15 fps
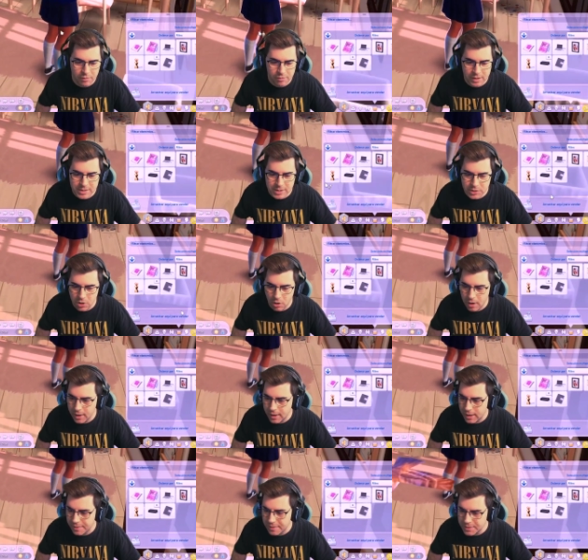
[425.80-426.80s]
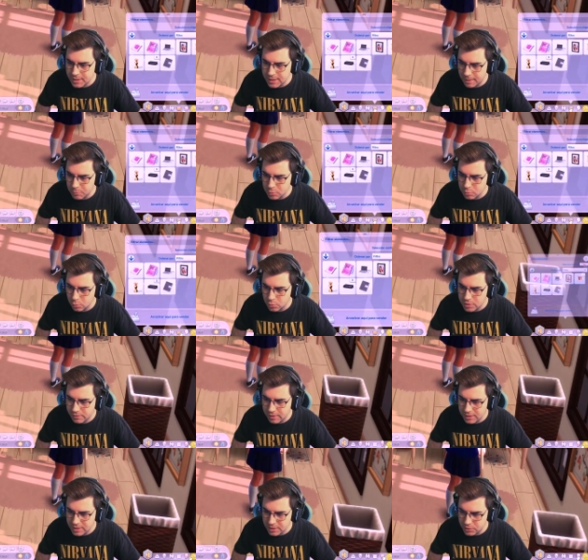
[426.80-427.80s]
financiación, que necesitamos mucho
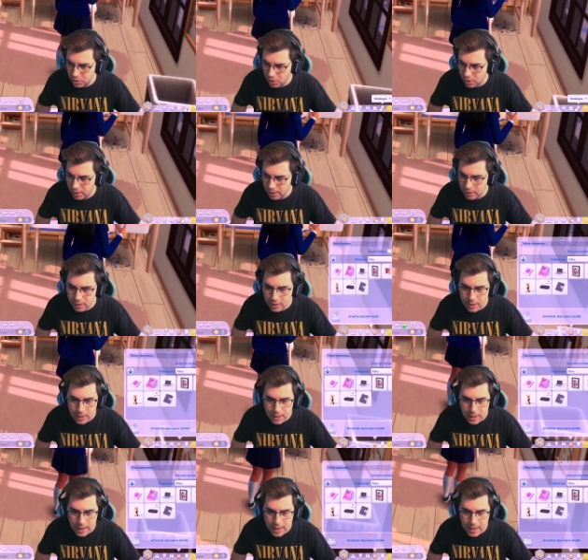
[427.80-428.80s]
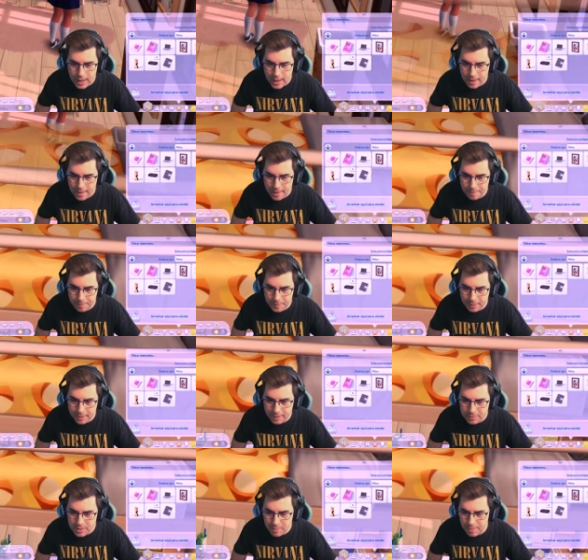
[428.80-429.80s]
financiación. Eh, ah,
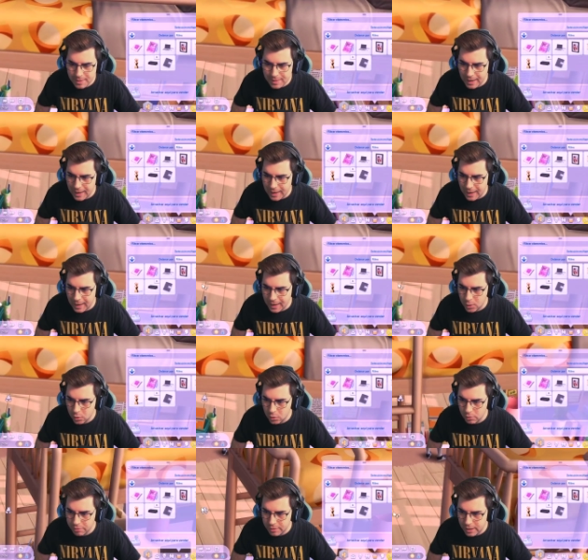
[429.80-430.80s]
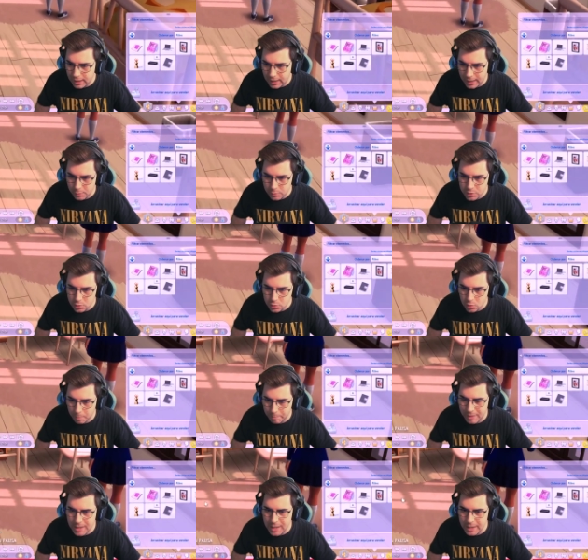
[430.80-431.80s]
deberíamos empezar a conocer a nuestros
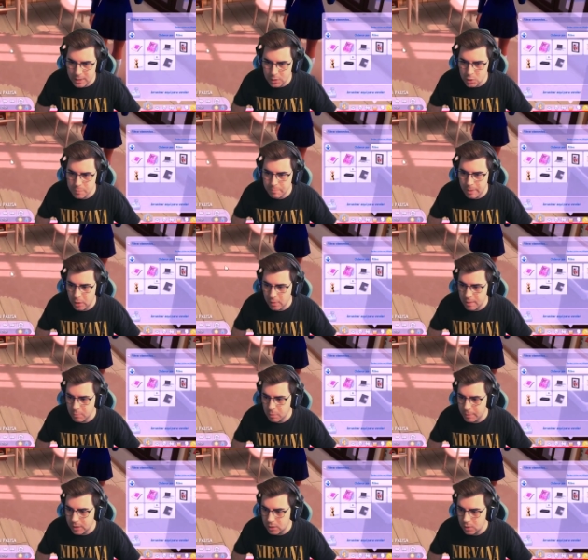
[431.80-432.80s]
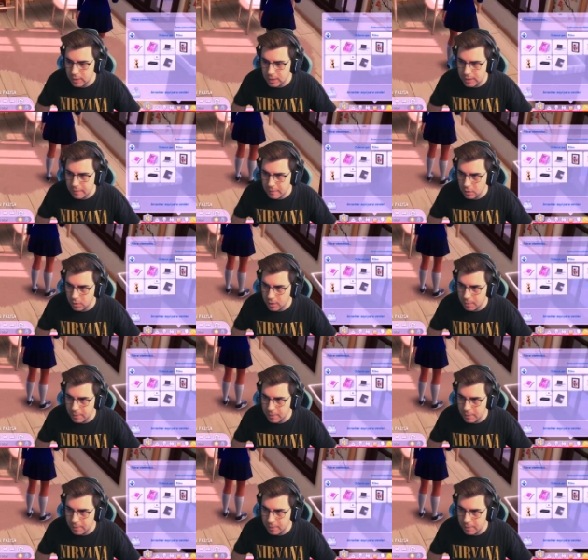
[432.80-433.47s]
compañeritos, pero de momento ya te digo que